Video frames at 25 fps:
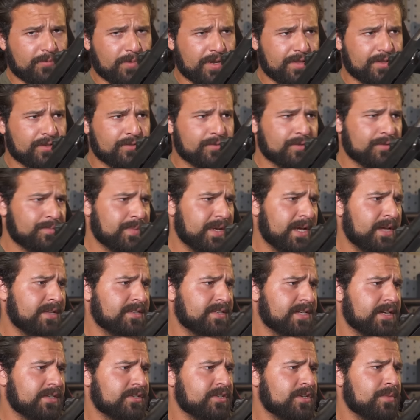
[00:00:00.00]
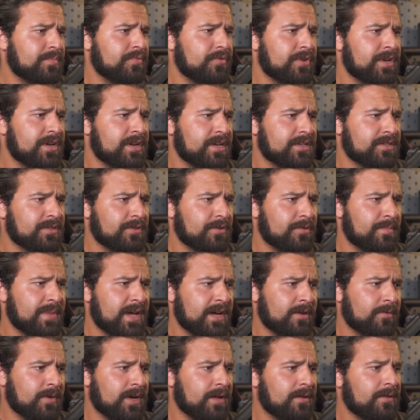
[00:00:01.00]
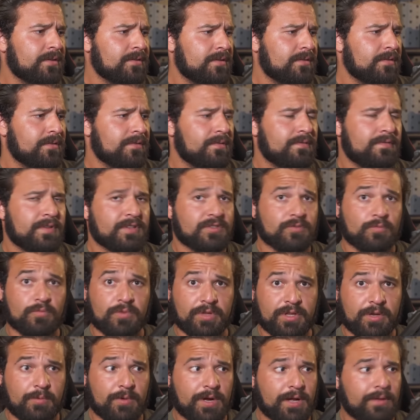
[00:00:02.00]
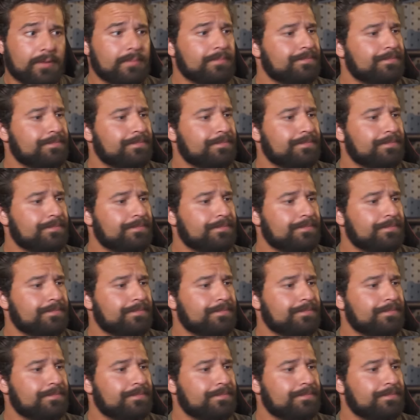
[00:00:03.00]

возраст этого оружия, шахта магазина довольно добротная, фиксирует